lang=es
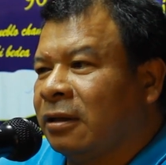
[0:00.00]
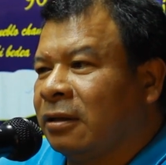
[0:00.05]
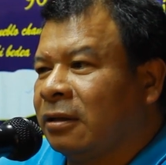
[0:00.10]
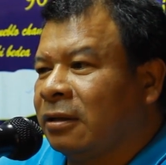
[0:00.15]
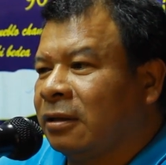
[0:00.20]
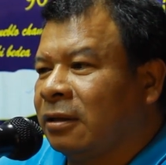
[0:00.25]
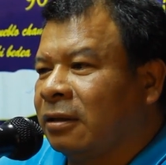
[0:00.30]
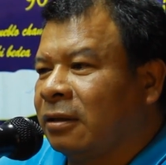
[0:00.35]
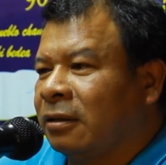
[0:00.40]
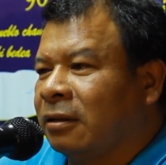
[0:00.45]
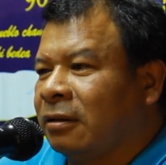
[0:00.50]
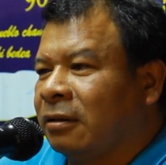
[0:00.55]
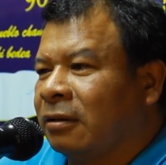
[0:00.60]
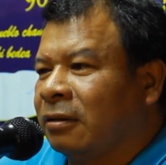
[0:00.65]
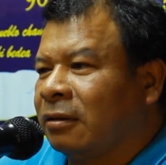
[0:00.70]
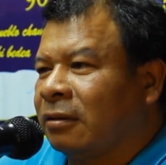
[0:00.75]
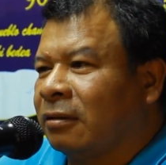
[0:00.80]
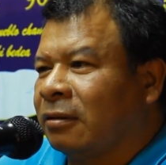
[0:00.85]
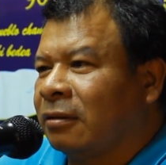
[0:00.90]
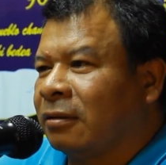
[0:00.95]

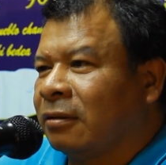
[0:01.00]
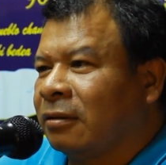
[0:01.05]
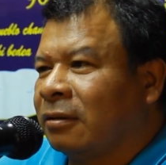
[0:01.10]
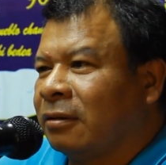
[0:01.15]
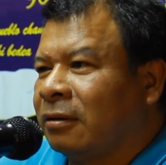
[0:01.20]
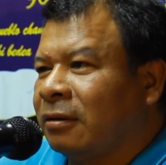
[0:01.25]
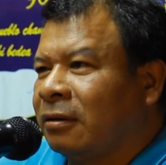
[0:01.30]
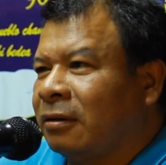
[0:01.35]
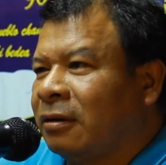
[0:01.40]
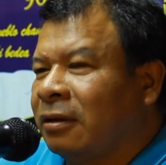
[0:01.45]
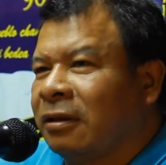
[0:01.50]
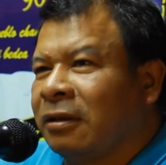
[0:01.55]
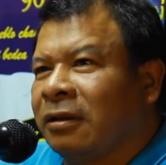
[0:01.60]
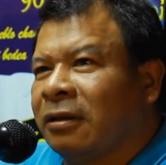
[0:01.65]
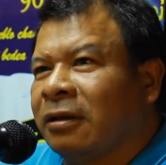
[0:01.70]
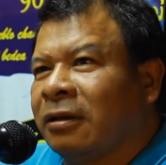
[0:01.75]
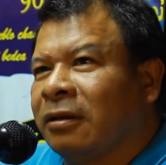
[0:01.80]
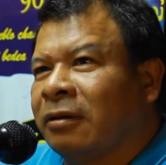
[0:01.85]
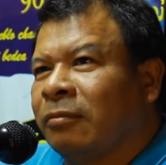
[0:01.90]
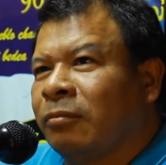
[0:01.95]
y le
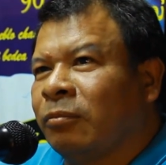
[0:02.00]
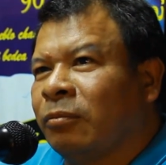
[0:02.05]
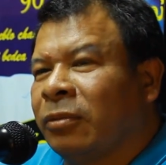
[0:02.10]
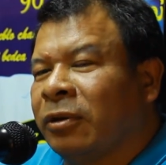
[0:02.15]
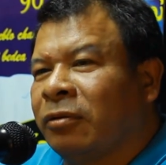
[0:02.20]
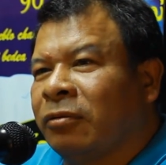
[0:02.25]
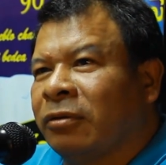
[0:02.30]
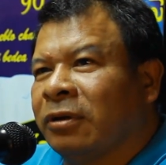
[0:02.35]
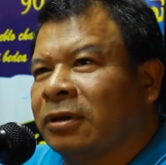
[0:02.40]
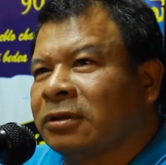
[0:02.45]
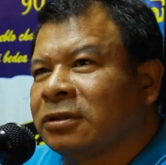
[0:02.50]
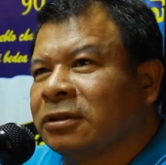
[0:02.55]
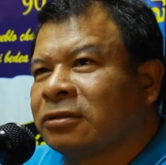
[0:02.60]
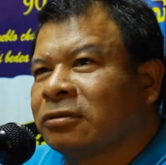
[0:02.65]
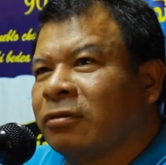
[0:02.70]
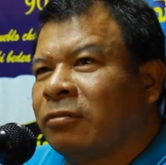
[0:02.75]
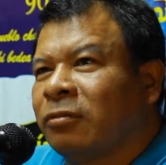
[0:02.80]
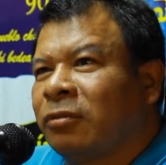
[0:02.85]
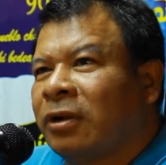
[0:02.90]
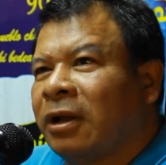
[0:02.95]
dije, bueno, esta
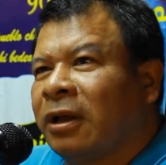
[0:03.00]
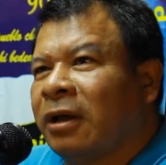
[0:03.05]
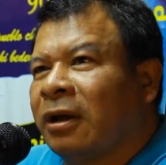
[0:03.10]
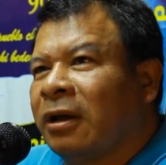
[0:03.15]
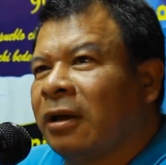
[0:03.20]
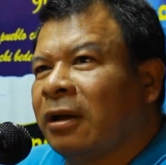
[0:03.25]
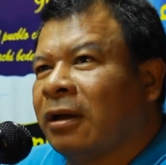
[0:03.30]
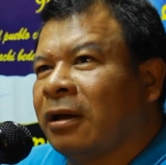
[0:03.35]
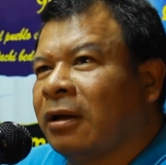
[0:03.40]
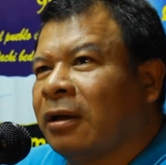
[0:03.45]
es como la